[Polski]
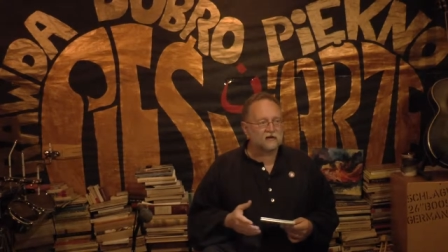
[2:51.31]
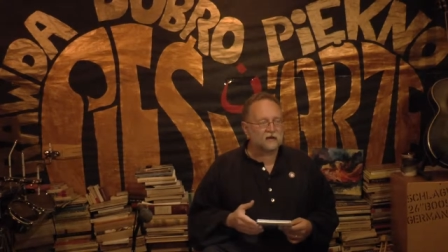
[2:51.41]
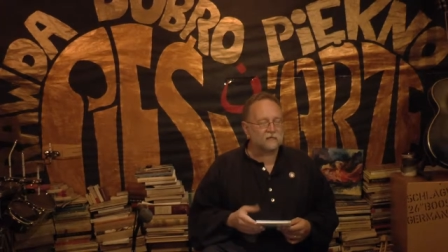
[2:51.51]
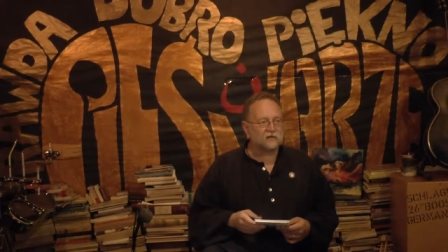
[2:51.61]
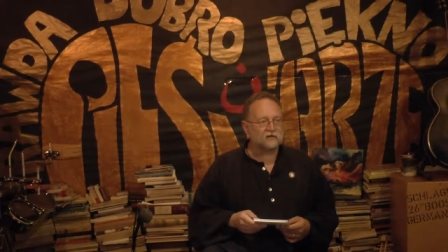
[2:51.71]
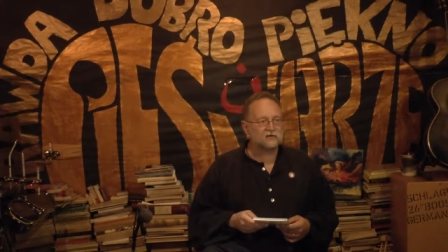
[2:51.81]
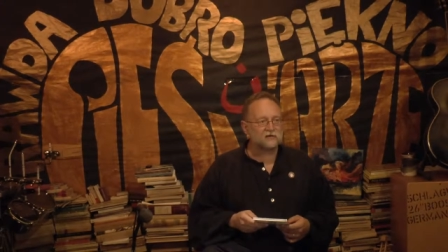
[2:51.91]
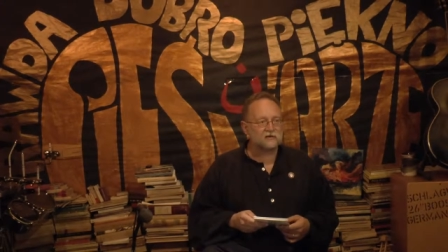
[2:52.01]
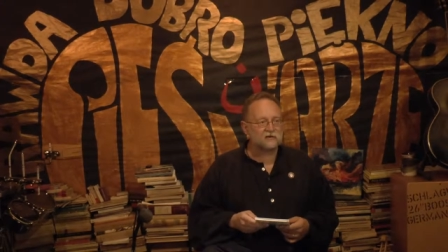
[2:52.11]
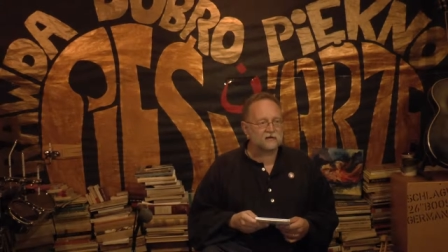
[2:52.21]
tam
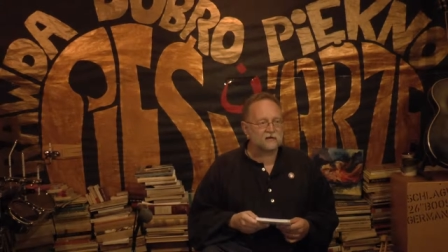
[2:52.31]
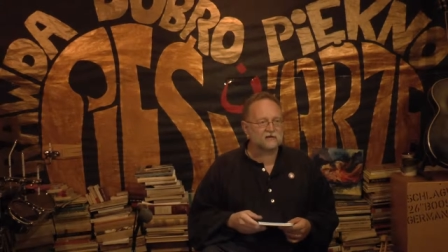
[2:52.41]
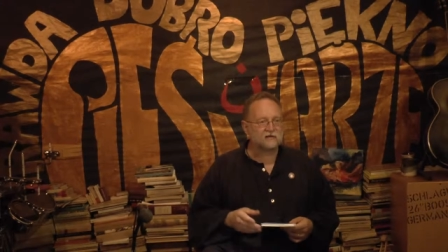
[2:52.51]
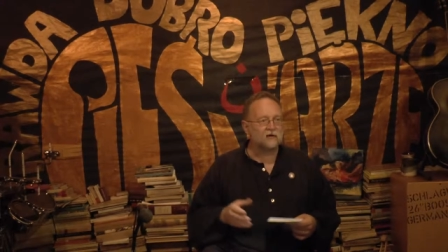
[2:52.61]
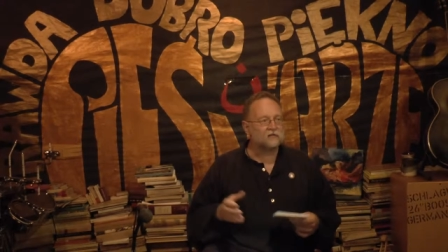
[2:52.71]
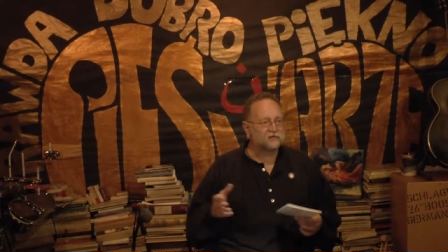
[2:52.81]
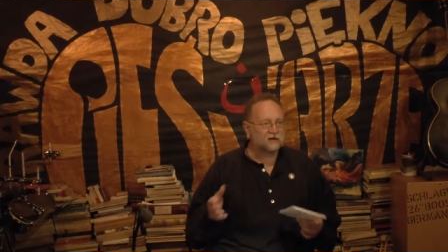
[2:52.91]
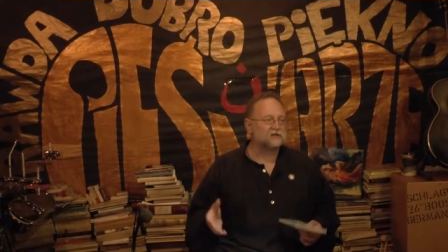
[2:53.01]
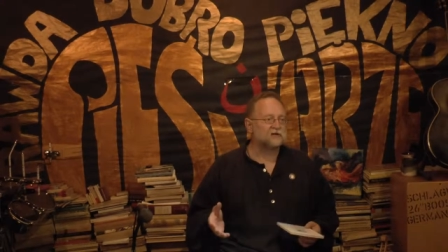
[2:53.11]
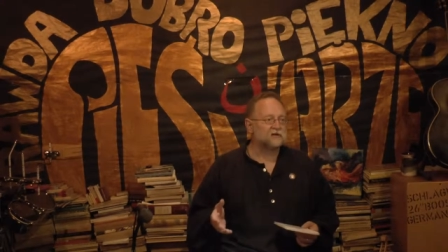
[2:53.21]
też jest
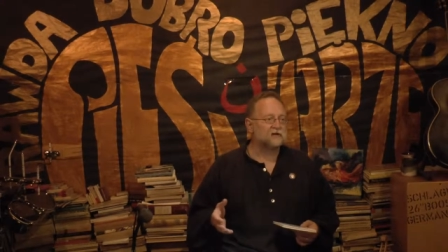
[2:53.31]
obrzeże.